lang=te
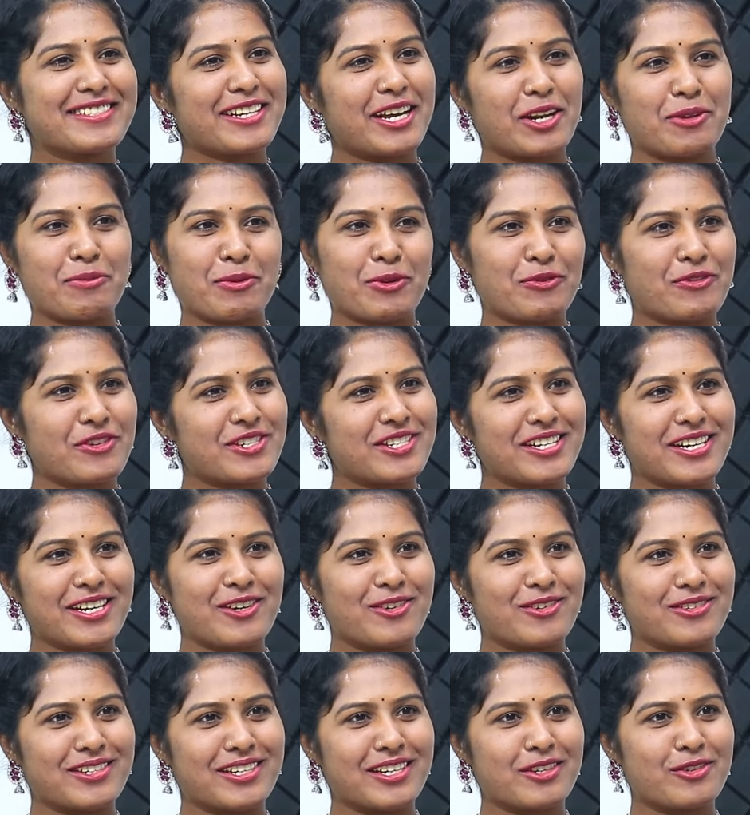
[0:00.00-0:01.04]
చాలా ప్రొఫెషనల్
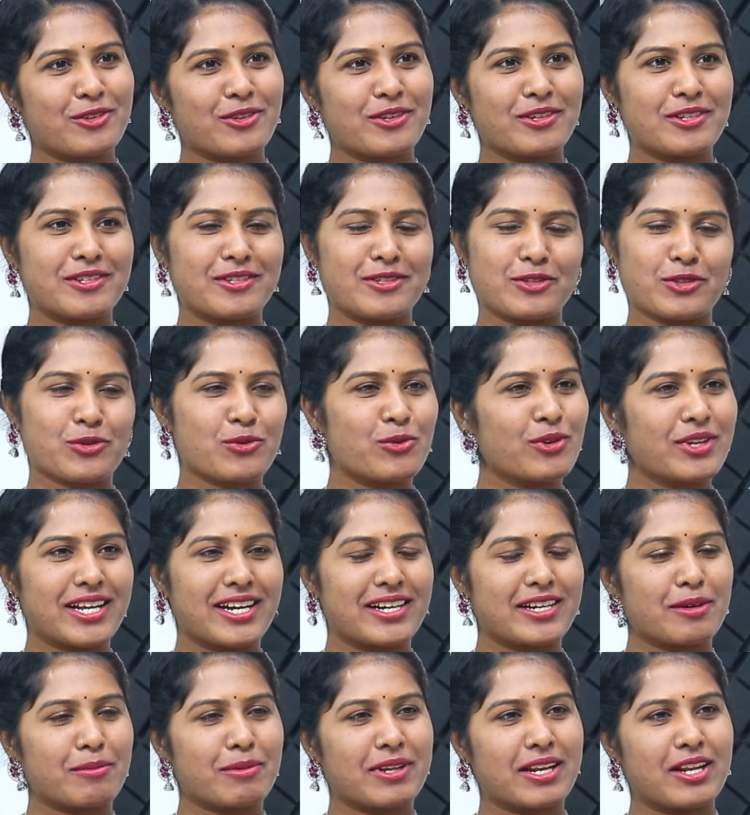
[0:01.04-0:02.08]
గా ఉంటాను స్కూల్కి
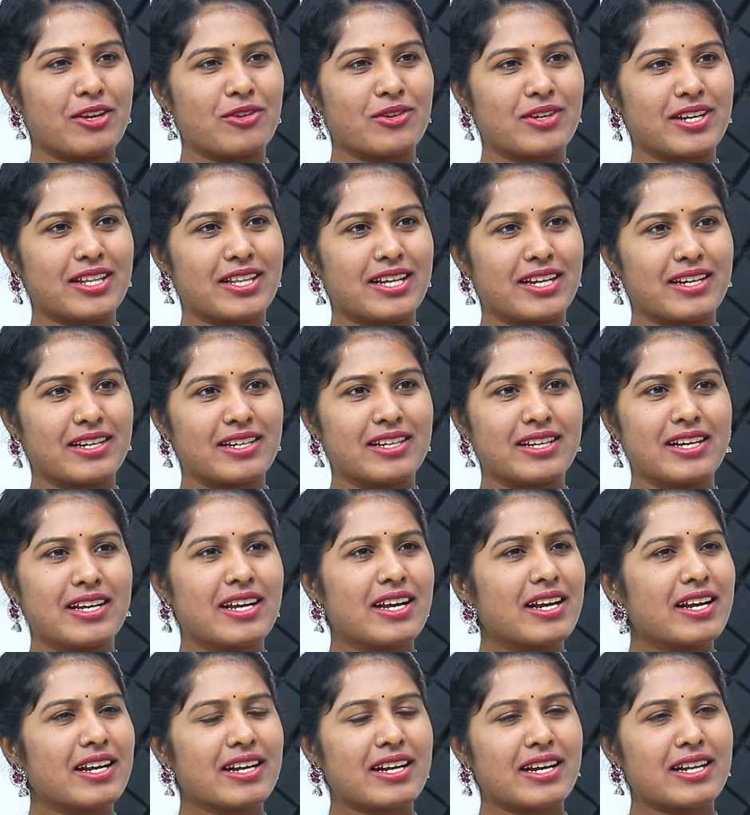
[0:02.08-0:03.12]
వెళ్ళేటప్పుడు అలా ఉండేదాన్ని
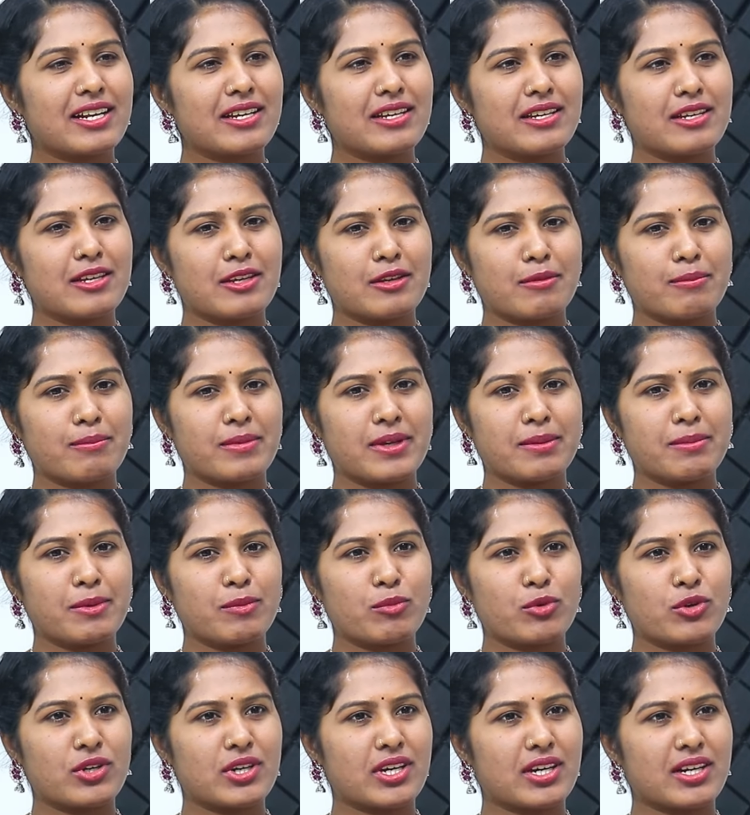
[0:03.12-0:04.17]
hmm. కానీ బేబీ
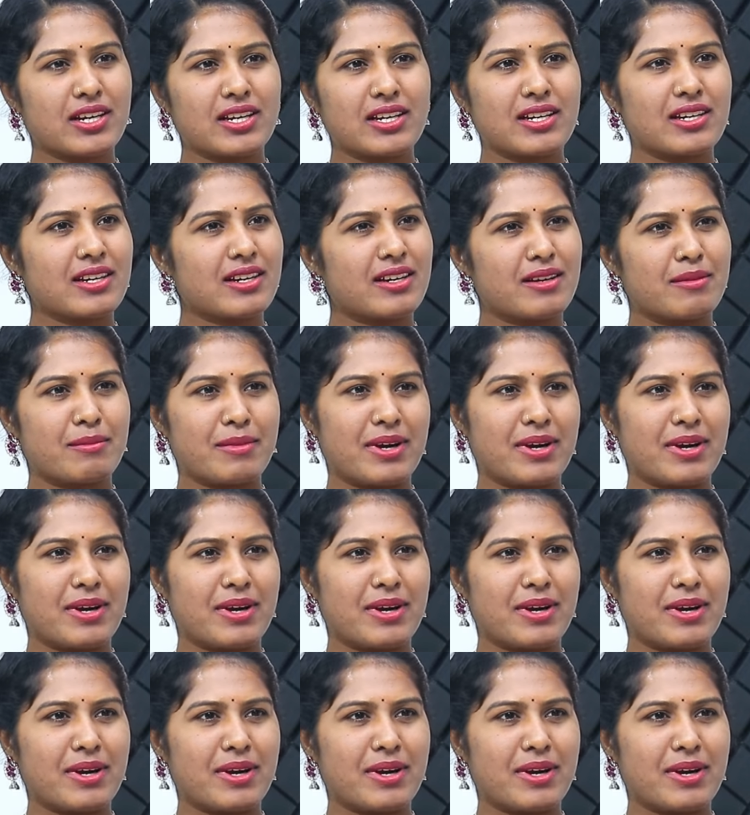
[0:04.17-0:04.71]
పుట్టాక ఇంకా